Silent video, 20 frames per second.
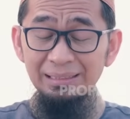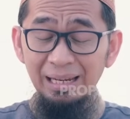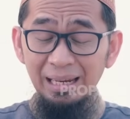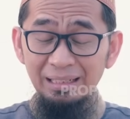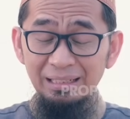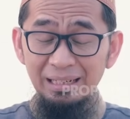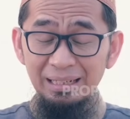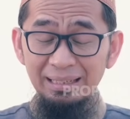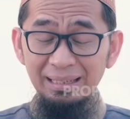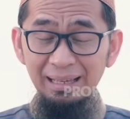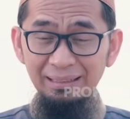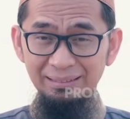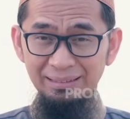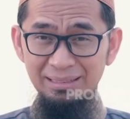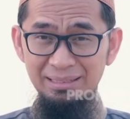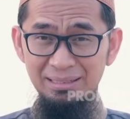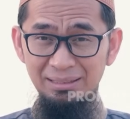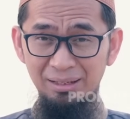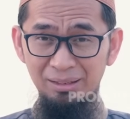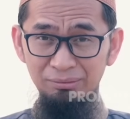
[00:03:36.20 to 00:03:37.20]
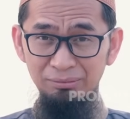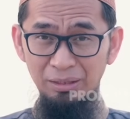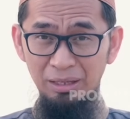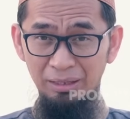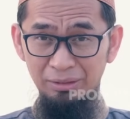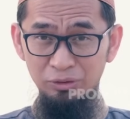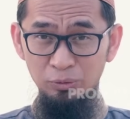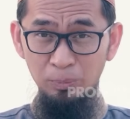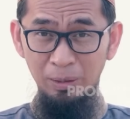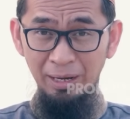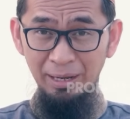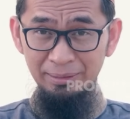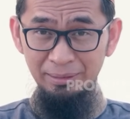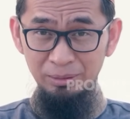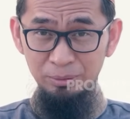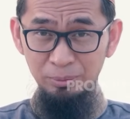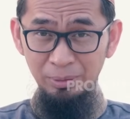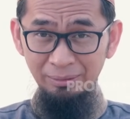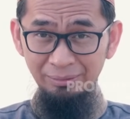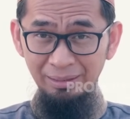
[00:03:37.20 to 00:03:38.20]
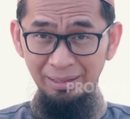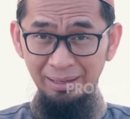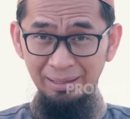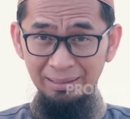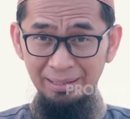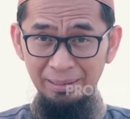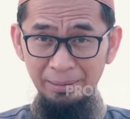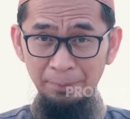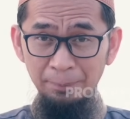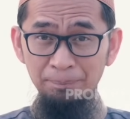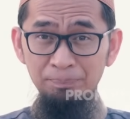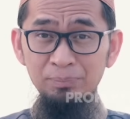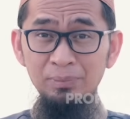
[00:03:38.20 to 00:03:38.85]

dan dekat dengan Allah subhanahu wa ta'ala?